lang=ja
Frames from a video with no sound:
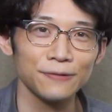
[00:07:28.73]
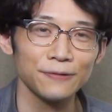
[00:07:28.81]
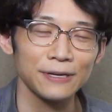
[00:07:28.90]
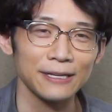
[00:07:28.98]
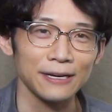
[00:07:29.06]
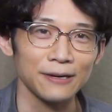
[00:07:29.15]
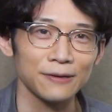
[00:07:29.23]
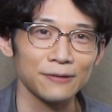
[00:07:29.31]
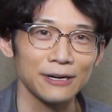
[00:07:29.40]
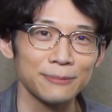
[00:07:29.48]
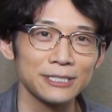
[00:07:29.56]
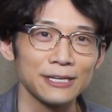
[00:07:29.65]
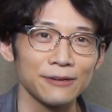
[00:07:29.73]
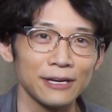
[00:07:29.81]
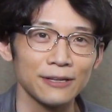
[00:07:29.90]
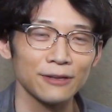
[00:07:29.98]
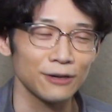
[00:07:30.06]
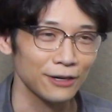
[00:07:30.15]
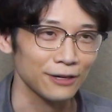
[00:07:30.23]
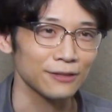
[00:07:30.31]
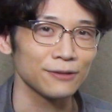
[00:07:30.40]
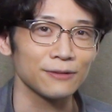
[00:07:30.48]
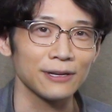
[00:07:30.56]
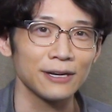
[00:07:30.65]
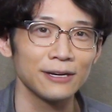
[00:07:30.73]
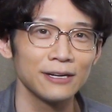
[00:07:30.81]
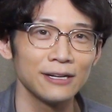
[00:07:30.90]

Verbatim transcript: 受けてこられましたよね」「はい」って言ったら「